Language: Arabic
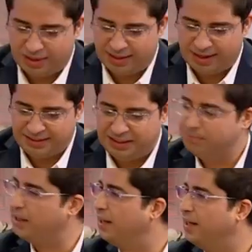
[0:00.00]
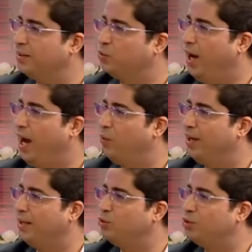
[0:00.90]
أديبة
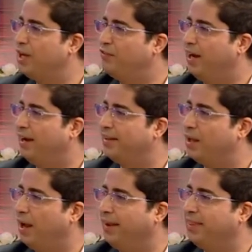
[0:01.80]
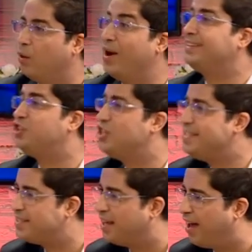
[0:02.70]
تحاول أن تدافع عن ذوات
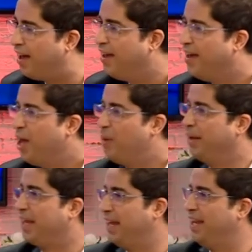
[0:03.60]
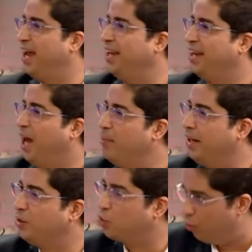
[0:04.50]
جنسها من خلال العمل
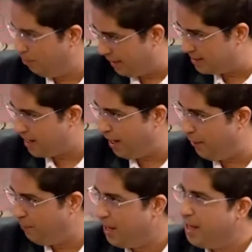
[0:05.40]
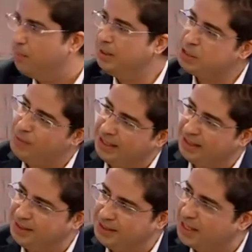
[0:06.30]
اللي تقوم به صح؟ آه، صحيح بالنسبة
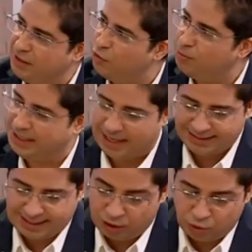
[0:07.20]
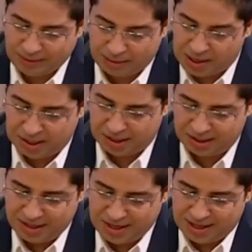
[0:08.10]
لك أنت كيف يمكن أن تخدمي
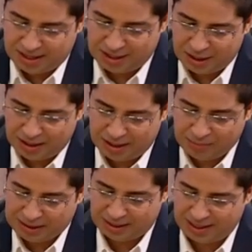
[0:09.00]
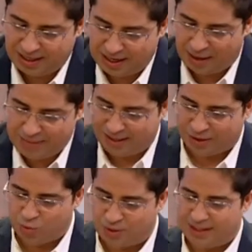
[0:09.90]
المرأة آه، من خلال
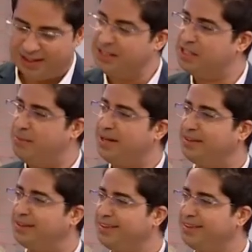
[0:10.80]
أعمالك وكتاباتك؟